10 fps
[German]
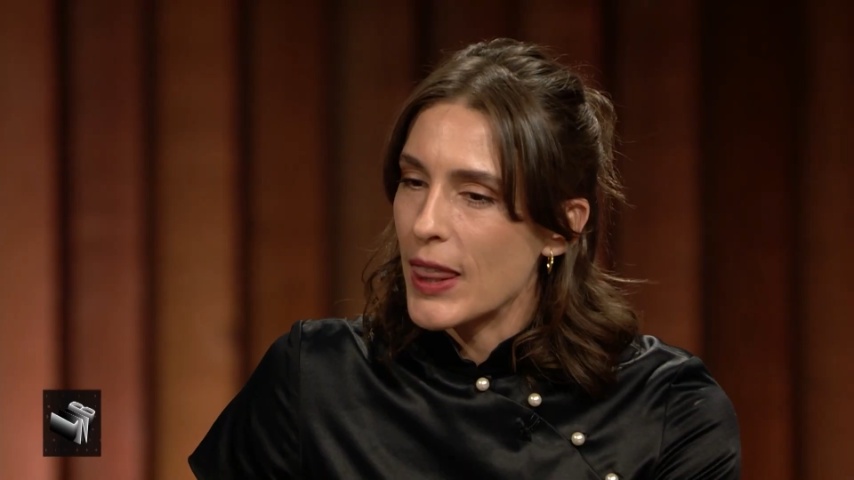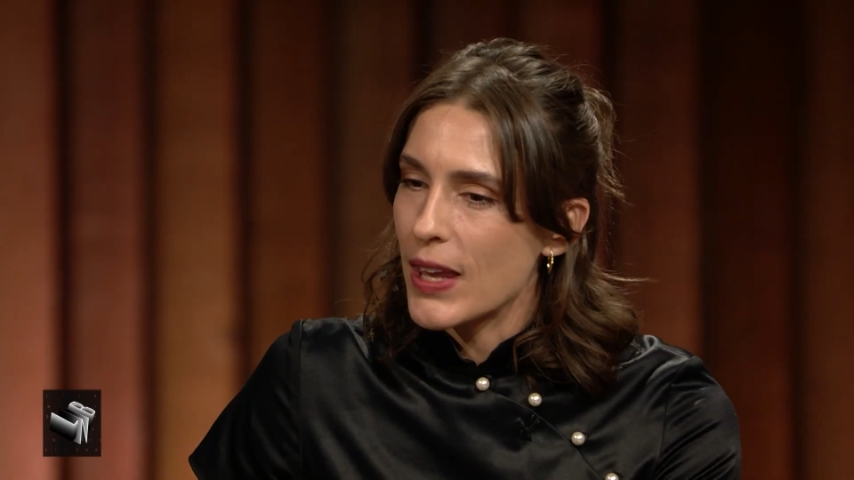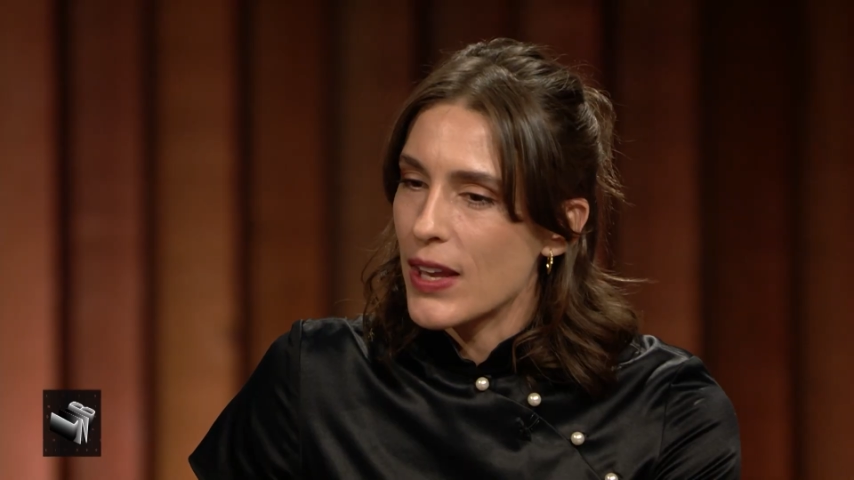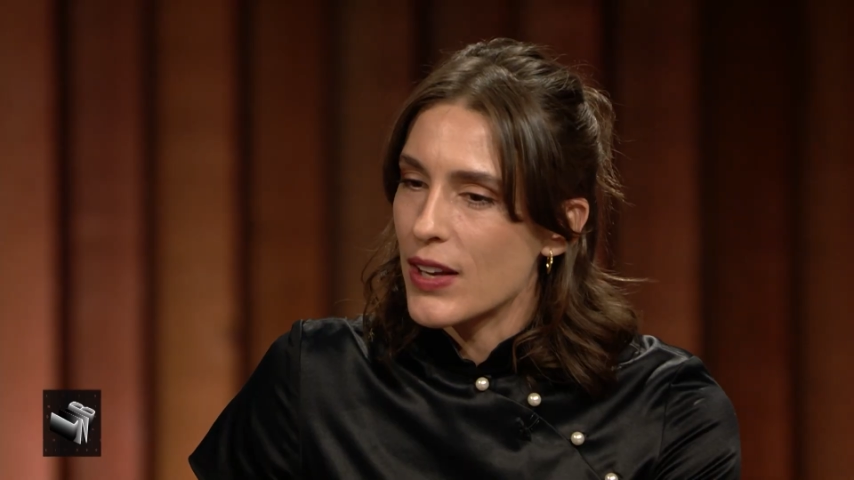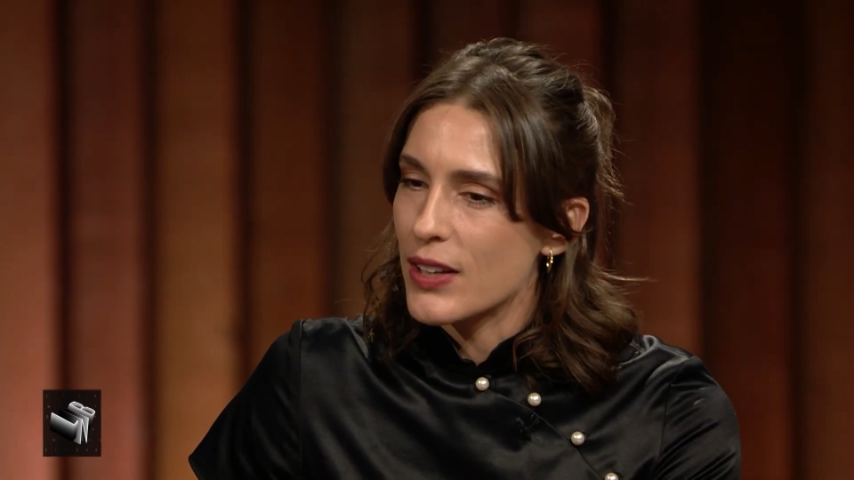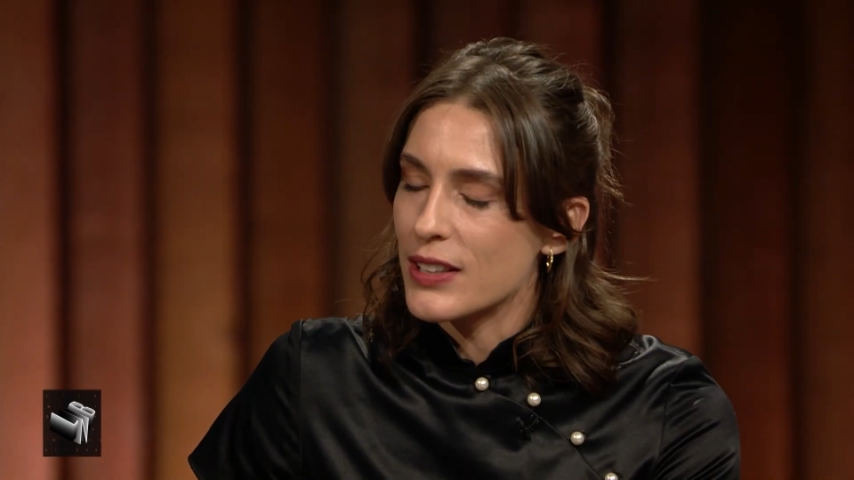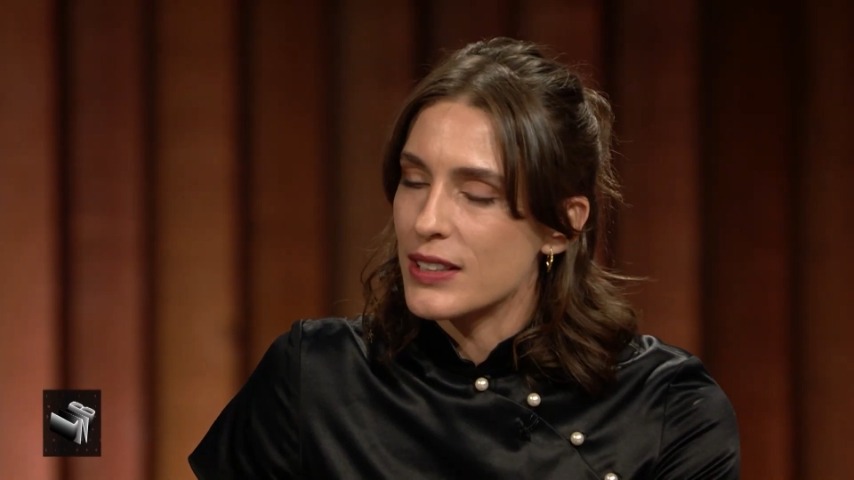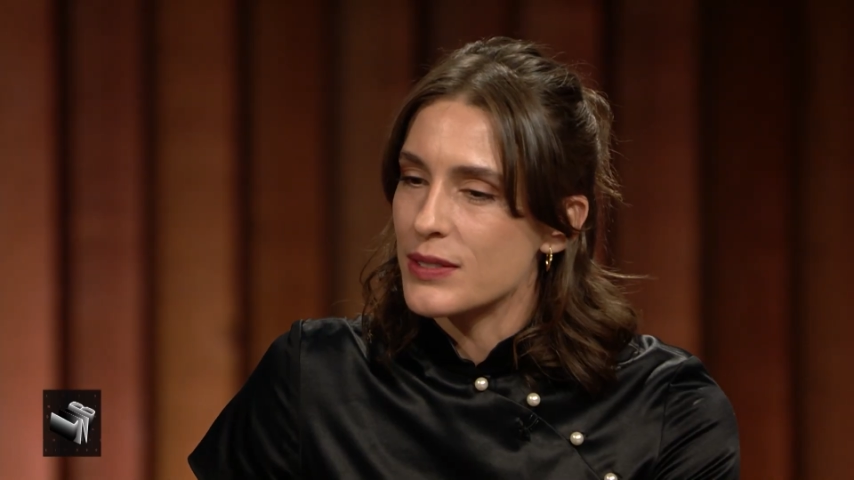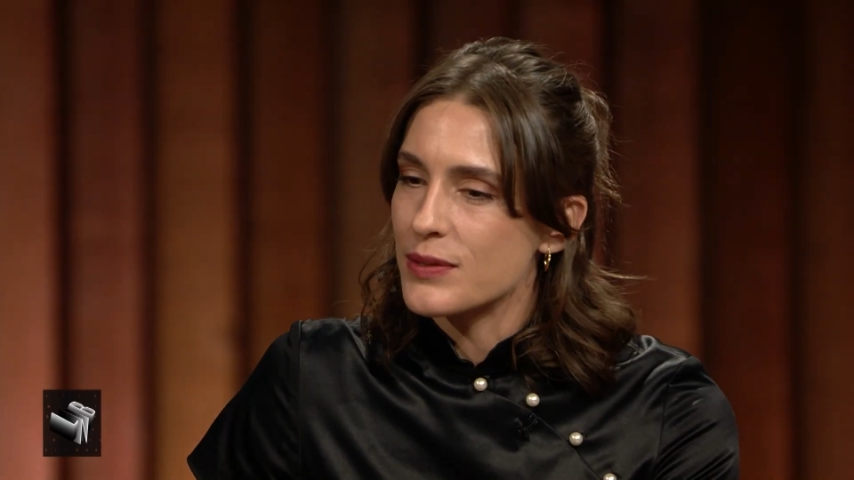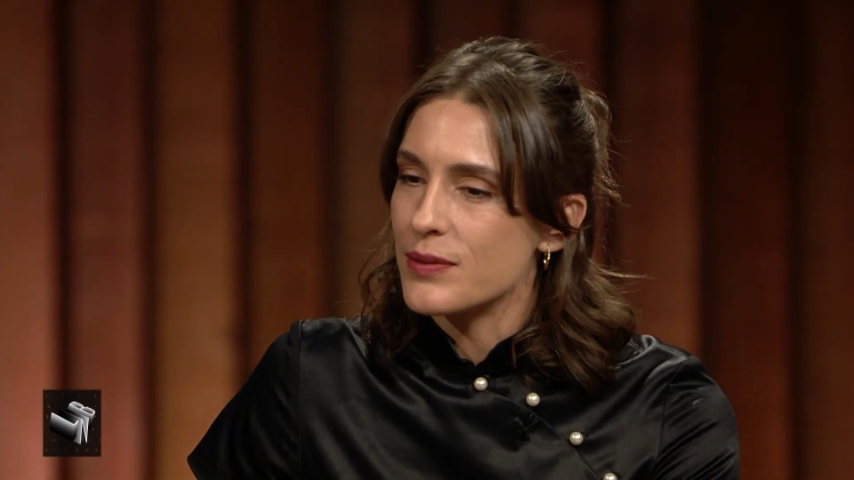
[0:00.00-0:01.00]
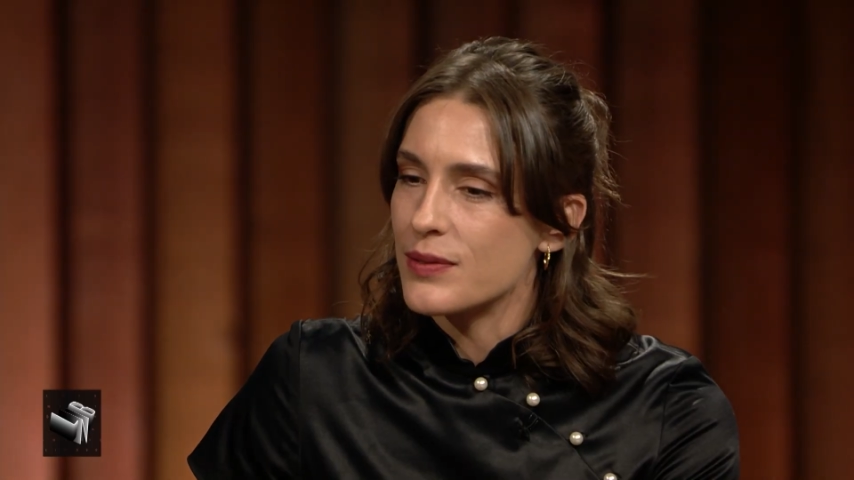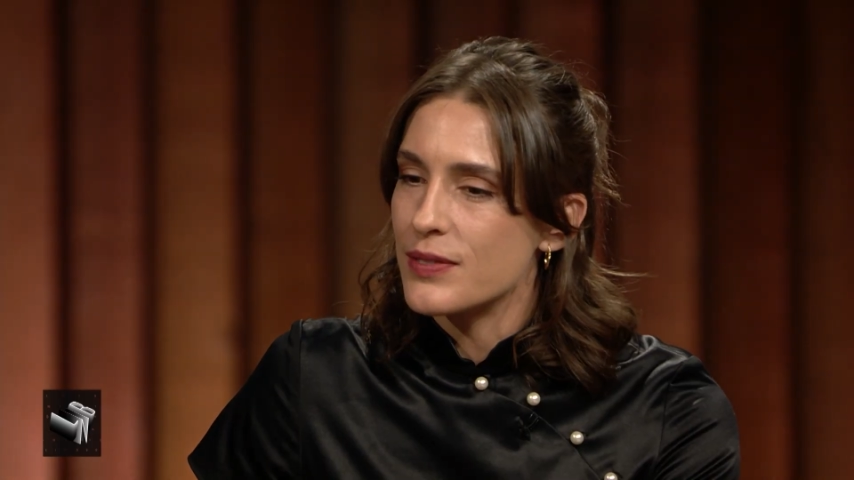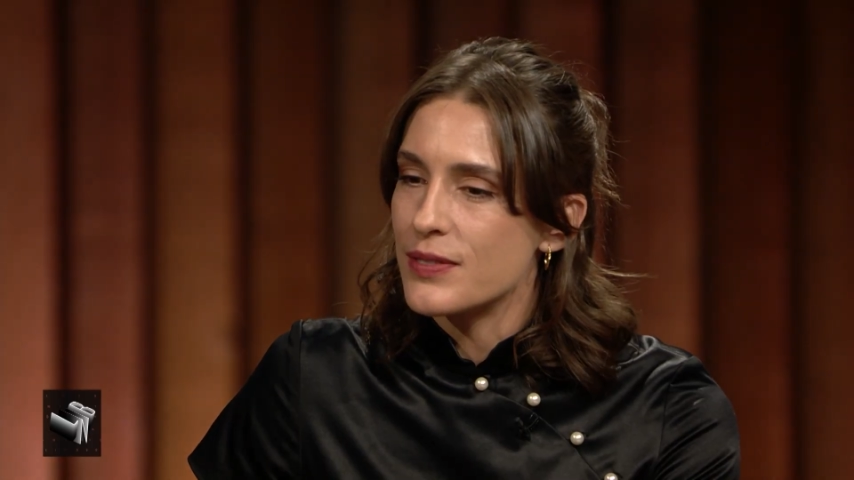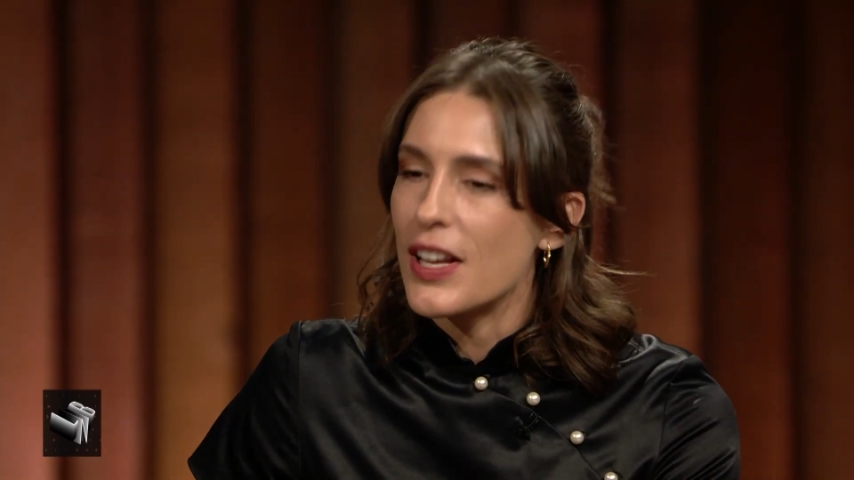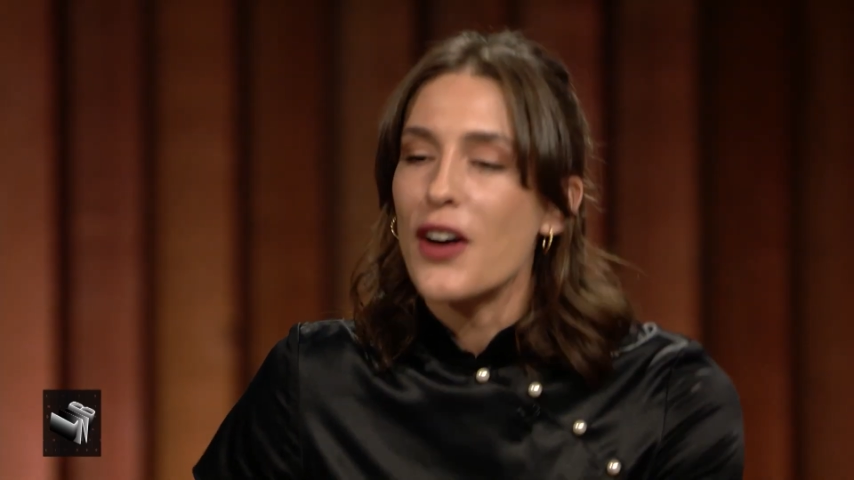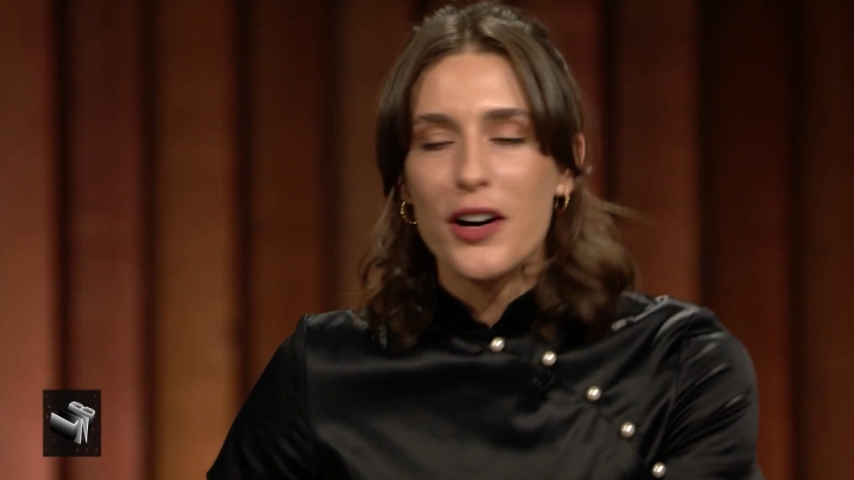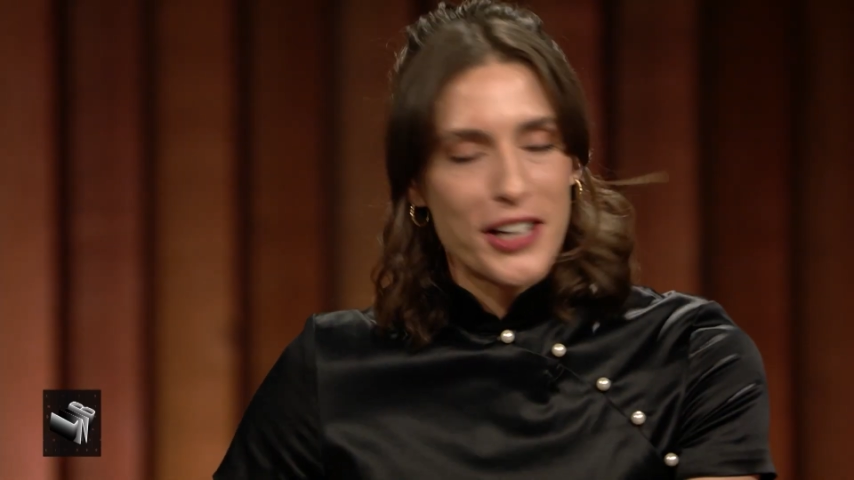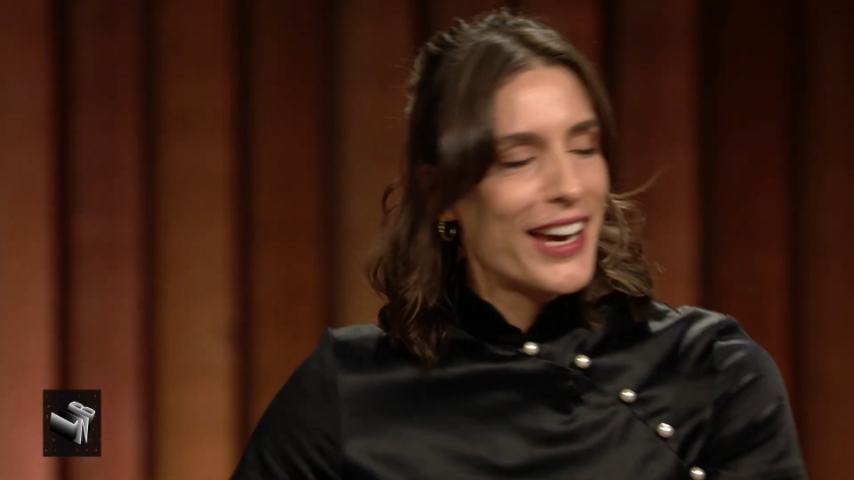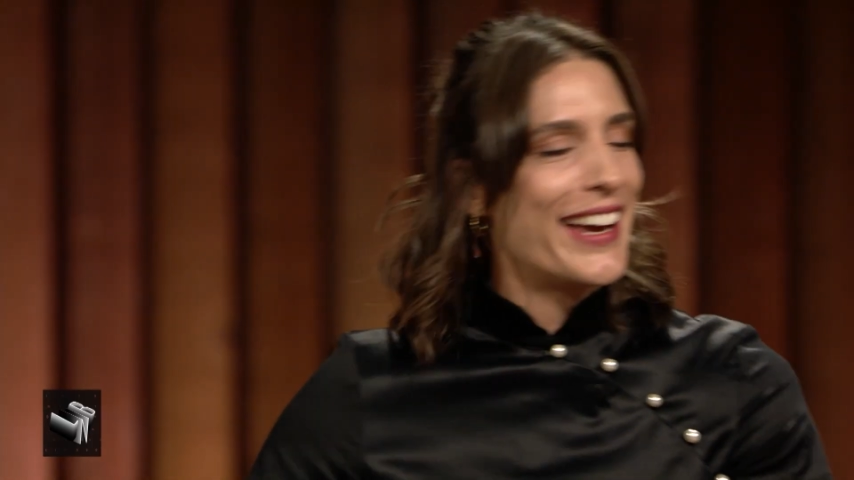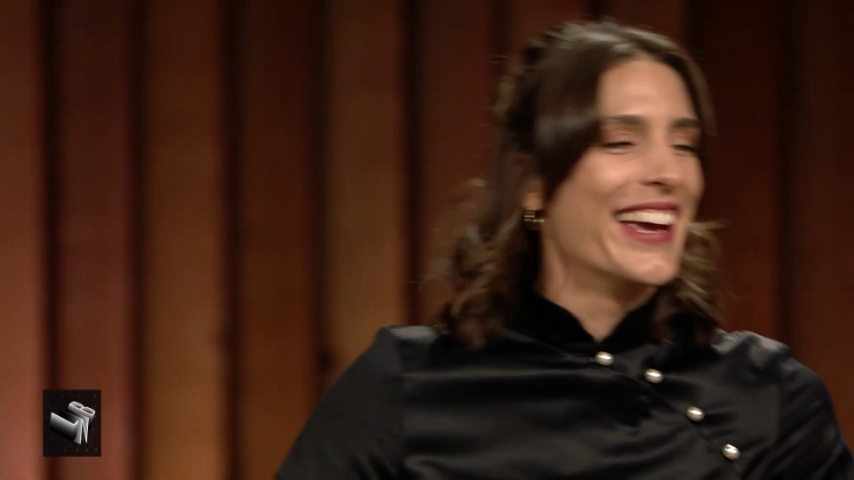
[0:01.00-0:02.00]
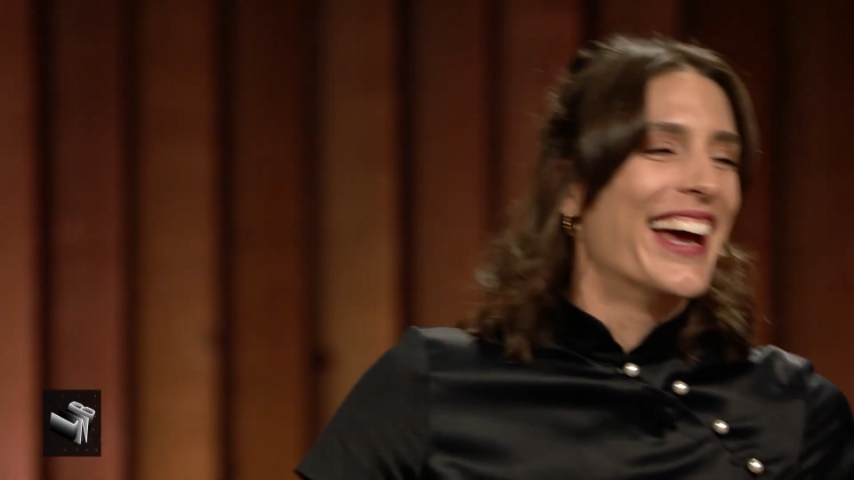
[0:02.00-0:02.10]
wir gleich Berufsberatung, wenn es okay, oh, ist, ja?